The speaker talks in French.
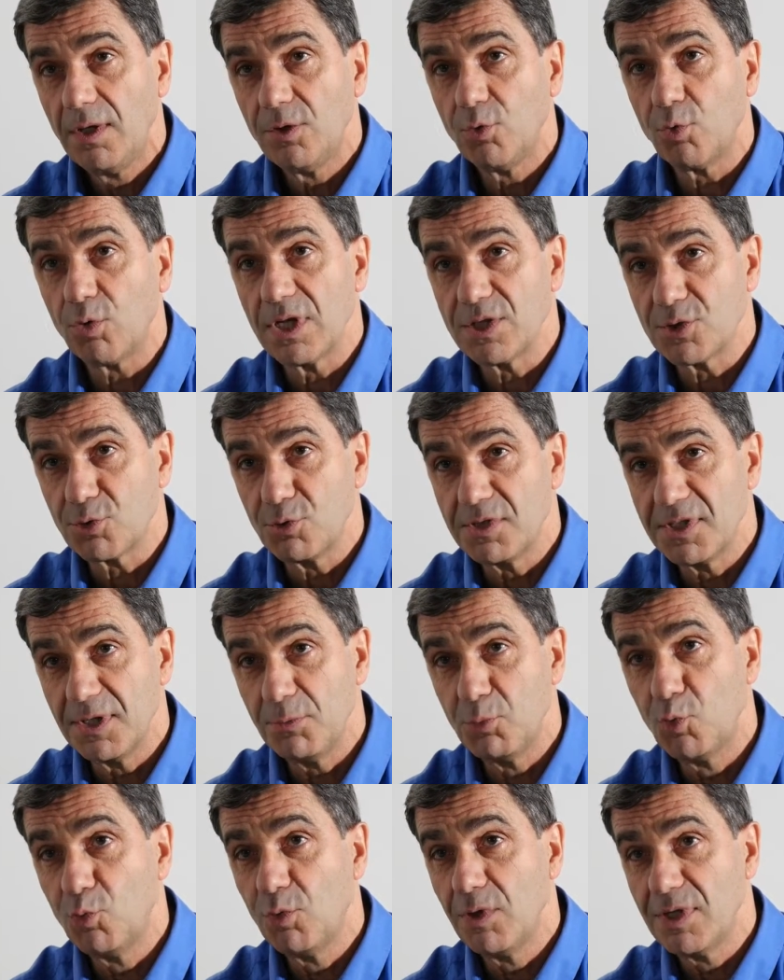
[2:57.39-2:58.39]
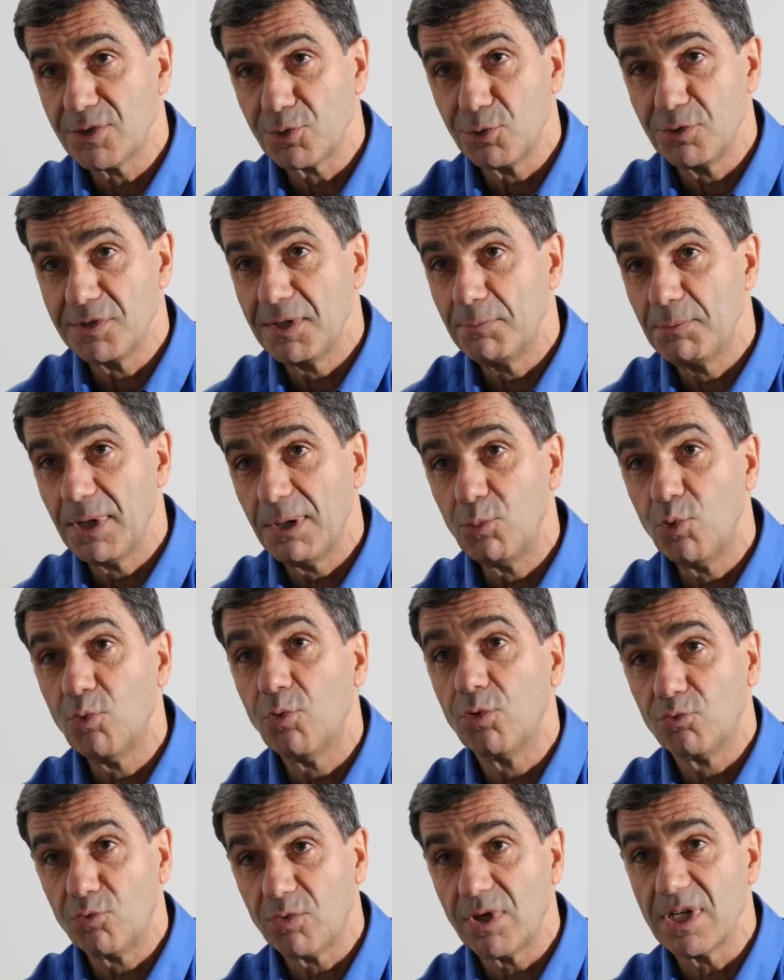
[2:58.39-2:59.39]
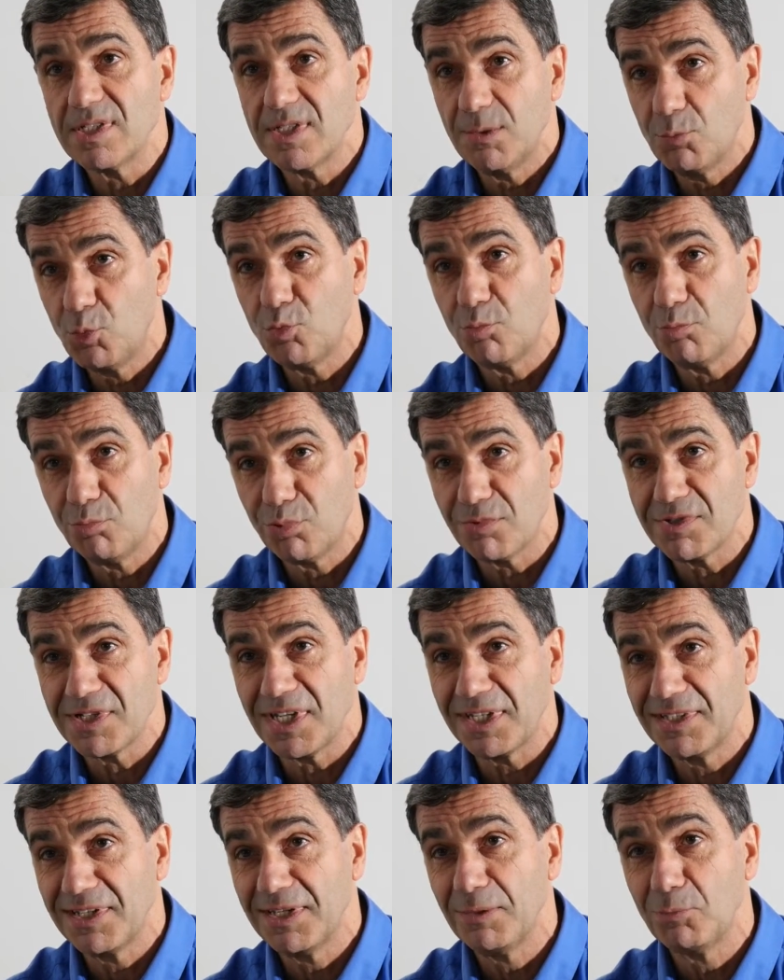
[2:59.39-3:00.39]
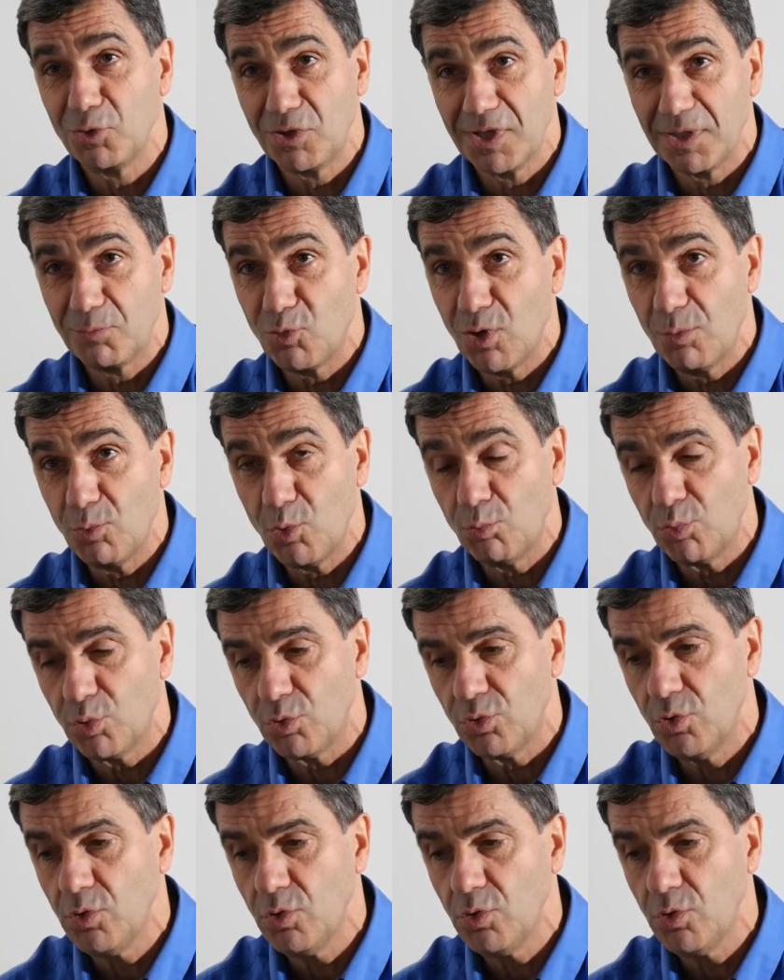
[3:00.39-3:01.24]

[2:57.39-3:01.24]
Donc est-ce que c'est bon, est-ce que c'est pas bon En tout cas, c'est bon pour certains, peut-être moins pour